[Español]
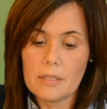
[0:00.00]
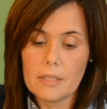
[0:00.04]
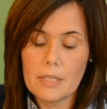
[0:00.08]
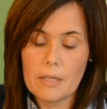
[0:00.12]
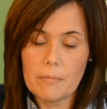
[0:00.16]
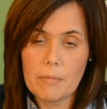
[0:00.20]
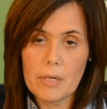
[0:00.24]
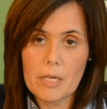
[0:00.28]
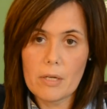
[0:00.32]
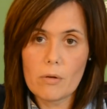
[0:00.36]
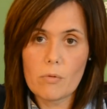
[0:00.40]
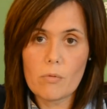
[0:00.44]

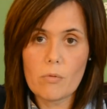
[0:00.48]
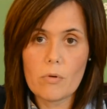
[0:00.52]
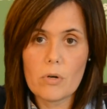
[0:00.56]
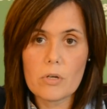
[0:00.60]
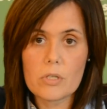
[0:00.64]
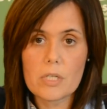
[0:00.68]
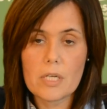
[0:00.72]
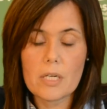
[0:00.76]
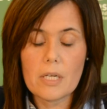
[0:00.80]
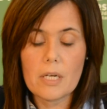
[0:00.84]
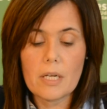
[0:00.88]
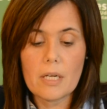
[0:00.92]

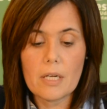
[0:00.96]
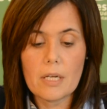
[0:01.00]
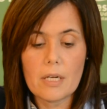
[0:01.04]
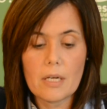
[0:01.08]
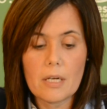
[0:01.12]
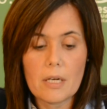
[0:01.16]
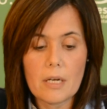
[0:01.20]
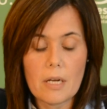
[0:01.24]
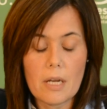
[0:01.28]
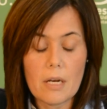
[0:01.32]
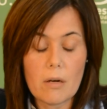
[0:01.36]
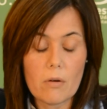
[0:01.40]
vehículos
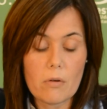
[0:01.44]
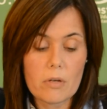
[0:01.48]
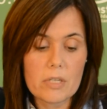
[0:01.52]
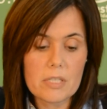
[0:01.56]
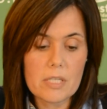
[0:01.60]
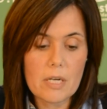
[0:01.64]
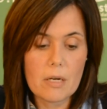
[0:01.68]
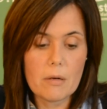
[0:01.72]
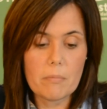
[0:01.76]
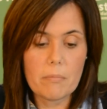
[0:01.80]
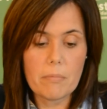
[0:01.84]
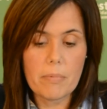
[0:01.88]
en lo que
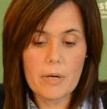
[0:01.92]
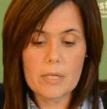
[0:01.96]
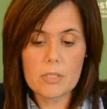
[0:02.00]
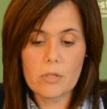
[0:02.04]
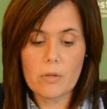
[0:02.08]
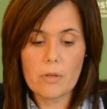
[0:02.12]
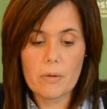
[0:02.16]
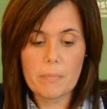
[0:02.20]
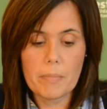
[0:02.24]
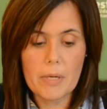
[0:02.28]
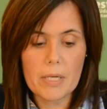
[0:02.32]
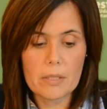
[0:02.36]
es el
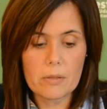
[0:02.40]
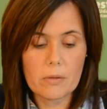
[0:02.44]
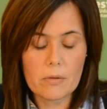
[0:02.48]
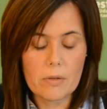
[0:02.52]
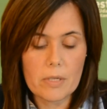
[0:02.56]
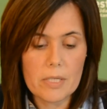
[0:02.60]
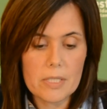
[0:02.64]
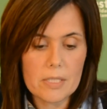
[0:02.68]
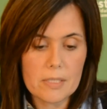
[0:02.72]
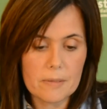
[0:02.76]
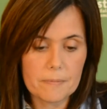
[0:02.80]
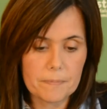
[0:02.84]
paso de
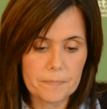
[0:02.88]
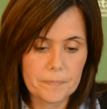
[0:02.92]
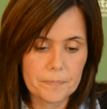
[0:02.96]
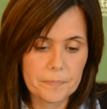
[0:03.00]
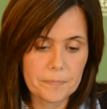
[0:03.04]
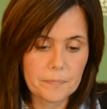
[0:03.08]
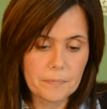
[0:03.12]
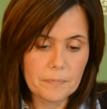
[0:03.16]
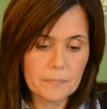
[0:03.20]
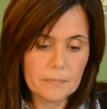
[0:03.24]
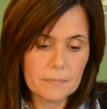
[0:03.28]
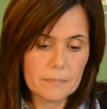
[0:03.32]
peatones.
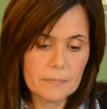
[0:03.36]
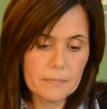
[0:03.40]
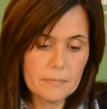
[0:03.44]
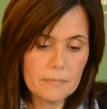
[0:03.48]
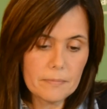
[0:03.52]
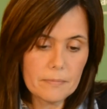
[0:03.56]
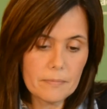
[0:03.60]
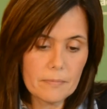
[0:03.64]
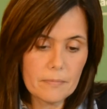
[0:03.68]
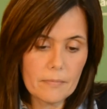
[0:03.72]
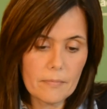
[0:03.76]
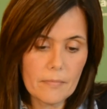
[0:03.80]

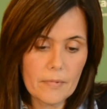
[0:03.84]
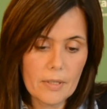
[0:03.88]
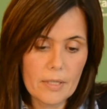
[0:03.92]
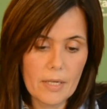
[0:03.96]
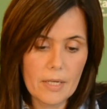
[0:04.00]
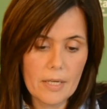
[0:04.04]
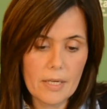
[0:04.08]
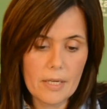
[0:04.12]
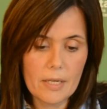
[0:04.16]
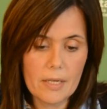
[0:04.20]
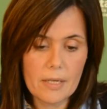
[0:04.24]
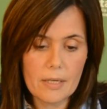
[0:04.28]

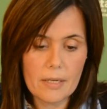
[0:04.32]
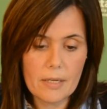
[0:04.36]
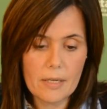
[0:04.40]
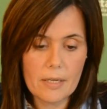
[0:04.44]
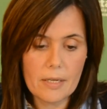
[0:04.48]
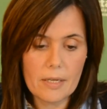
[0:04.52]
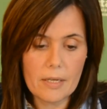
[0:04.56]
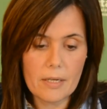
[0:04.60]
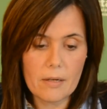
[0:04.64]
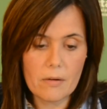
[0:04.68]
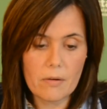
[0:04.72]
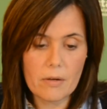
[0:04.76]

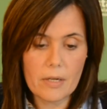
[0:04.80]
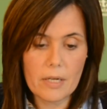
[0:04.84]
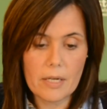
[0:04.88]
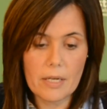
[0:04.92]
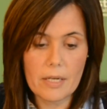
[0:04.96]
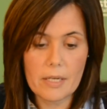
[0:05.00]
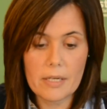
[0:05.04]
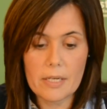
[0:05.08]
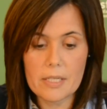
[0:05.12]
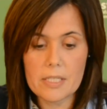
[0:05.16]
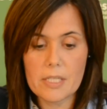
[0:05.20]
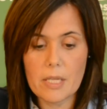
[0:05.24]
Eh,
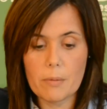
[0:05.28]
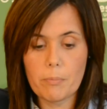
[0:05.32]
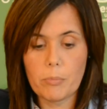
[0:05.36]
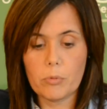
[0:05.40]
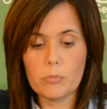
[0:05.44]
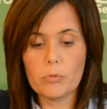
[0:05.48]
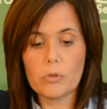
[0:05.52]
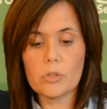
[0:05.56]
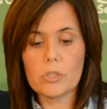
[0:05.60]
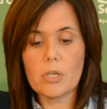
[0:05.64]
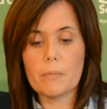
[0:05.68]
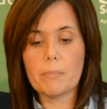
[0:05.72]
en este
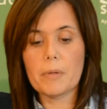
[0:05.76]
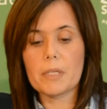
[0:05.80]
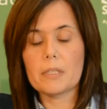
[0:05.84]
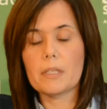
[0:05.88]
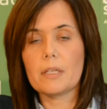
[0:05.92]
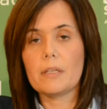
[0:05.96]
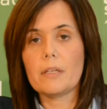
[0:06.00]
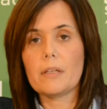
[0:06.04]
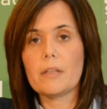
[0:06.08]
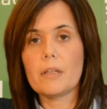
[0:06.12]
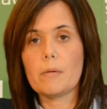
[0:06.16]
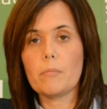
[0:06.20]
punto se
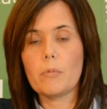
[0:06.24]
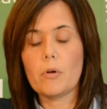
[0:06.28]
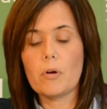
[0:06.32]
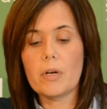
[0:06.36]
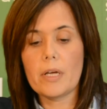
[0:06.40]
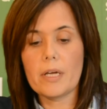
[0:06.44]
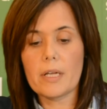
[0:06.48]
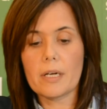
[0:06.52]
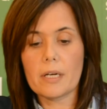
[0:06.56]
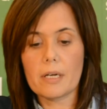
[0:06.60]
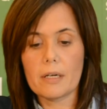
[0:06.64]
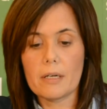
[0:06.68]
pretende
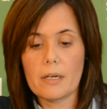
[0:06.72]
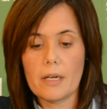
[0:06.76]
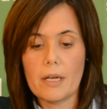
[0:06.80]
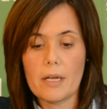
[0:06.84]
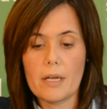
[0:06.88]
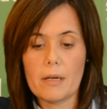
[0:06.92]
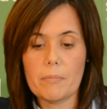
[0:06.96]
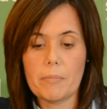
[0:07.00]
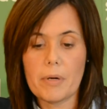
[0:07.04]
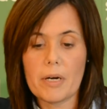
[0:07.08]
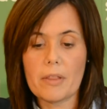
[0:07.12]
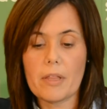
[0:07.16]
demoler
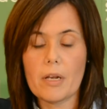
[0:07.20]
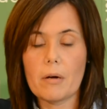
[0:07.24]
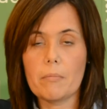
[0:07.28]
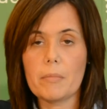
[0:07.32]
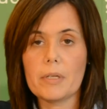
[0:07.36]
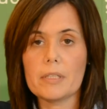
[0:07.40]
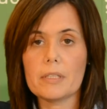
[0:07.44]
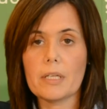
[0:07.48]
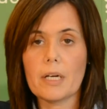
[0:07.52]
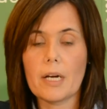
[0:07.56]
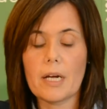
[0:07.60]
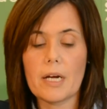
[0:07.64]
eh,
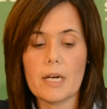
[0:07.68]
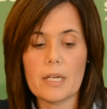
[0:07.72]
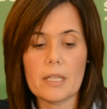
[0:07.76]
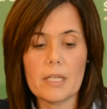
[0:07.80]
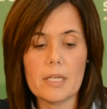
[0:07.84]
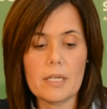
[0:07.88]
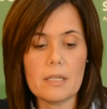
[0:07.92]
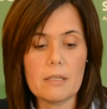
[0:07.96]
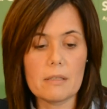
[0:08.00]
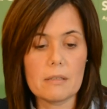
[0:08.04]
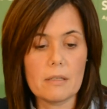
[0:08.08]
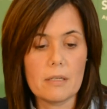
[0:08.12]
parcialmente el
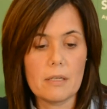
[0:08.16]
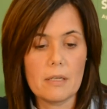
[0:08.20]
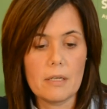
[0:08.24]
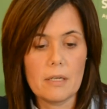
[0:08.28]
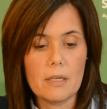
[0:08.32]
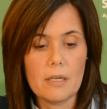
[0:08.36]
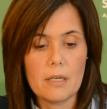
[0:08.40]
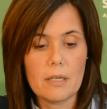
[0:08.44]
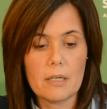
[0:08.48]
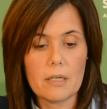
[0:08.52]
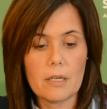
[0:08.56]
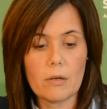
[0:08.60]
jardín,
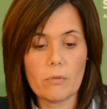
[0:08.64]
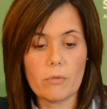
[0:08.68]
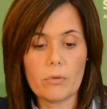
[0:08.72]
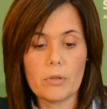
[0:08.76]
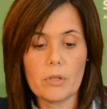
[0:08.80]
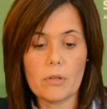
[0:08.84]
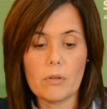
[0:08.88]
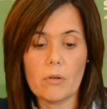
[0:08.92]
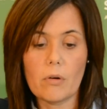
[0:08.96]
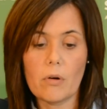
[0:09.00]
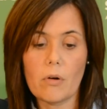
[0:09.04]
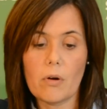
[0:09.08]

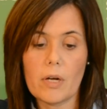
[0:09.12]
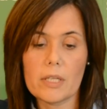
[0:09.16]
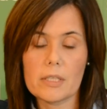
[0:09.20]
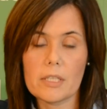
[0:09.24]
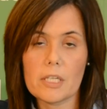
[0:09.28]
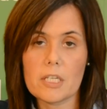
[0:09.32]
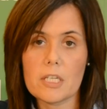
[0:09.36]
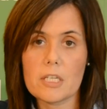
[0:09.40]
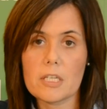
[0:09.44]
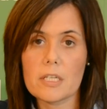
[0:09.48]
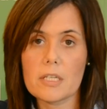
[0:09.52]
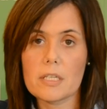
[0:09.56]
reduciéndolo a,
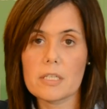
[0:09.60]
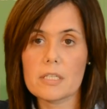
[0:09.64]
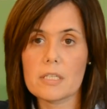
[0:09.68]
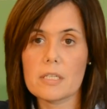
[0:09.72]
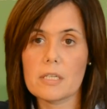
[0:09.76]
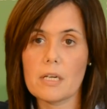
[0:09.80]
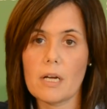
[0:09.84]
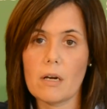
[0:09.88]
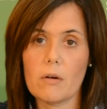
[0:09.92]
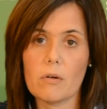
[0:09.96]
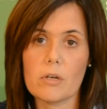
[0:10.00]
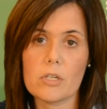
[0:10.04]
tres,
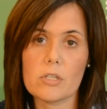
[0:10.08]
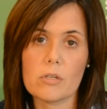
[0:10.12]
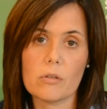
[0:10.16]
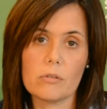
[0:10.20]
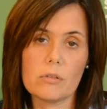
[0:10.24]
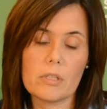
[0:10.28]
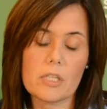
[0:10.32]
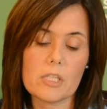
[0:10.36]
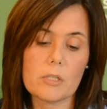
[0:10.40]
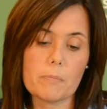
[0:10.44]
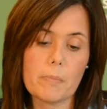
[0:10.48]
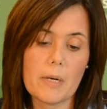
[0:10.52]
a lo que son
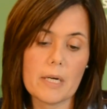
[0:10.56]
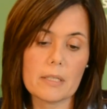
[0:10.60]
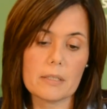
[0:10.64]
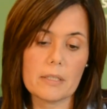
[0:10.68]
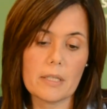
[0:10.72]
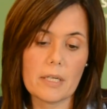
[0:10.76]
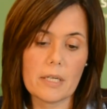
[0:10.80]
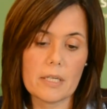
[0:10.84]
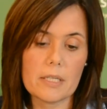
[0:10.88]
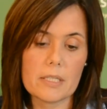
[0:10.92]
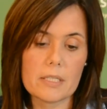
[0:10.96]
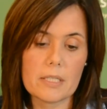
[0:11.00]
tres
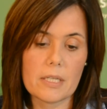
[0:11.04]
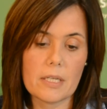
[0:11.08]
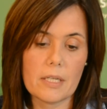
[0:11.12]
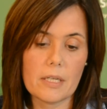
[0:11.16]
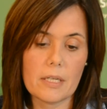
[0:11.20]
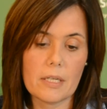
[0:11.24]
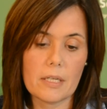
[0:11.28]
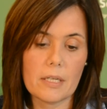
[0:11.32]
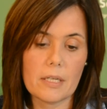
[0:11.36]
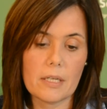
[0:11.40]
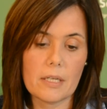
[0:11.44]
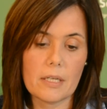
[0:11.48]
parterres
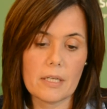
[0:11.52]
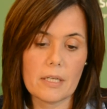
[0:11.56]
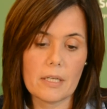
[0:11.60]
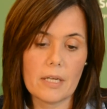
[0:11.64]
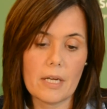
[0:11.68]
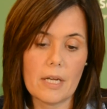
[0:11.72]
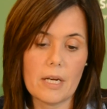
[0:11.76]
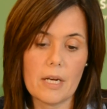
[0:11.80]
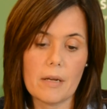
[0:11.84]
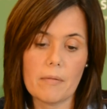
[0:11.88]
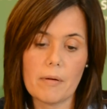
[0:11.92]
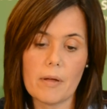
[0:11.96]
eh,
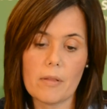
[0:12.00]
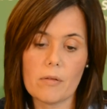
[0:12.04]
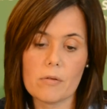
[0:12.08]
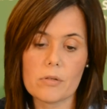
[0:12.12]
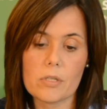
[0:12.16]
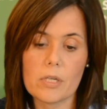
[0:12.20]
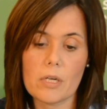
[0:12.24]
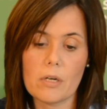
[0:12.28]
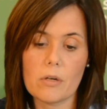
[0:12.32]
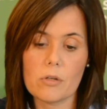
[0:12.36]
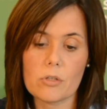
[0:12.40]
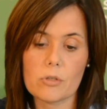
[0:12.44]

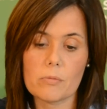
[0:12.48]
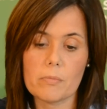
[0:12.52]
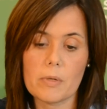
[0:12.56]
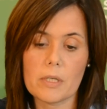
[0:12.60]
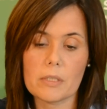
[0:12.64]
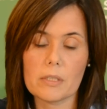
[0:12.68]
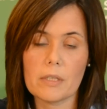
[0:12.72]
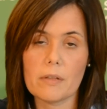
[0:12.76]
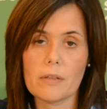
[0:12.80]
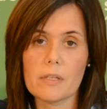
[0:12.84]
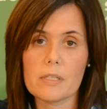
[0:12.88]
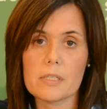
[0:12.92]
elevados en los
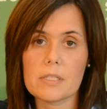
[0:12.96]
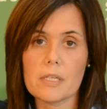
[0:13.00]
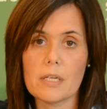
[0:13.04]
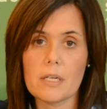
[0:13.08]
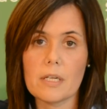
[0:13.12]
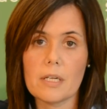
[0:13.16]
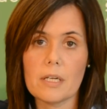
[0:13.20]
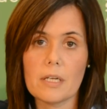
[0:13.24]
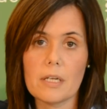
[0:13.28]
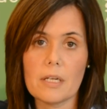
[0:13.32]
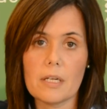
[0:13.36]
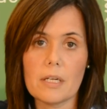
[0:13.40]
vértices
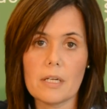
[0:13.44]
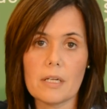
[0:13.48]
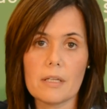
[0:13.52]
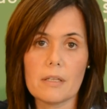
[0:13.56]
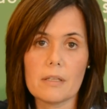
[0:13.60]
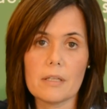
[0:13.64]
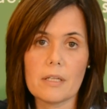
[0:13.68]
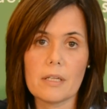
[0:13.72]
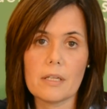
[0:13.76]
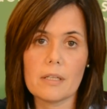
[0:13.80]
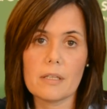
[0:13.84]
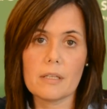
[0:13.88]
del,
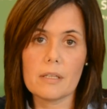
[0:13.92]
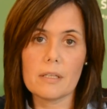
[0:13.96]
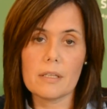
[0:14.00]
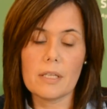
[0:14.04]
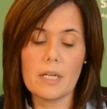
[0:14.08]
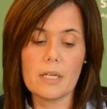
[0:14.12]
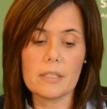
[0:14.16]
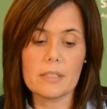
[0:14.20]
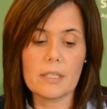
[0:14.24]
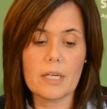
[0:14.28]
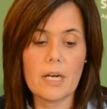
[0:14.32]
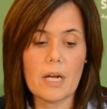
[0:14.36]

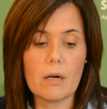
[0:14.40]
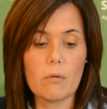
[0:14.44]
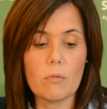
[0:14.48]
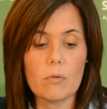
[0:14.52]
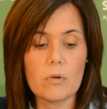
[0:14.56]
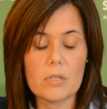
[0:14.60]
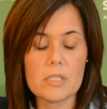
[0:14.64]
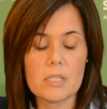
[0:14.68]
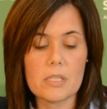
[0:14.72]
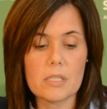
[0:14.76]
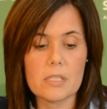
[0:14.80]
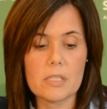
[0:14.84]
del
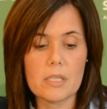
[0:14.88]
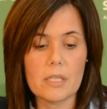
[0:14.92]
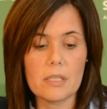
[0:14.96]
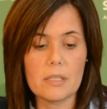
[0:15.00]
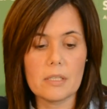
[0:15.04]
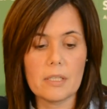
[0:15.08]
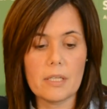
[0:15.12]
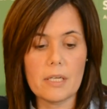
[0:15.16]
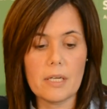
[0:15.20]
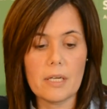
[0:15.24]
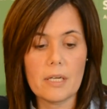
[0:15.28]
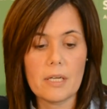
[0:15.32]
triángulo
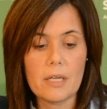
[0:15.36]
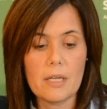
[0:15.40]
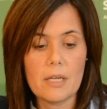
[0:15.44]
existente.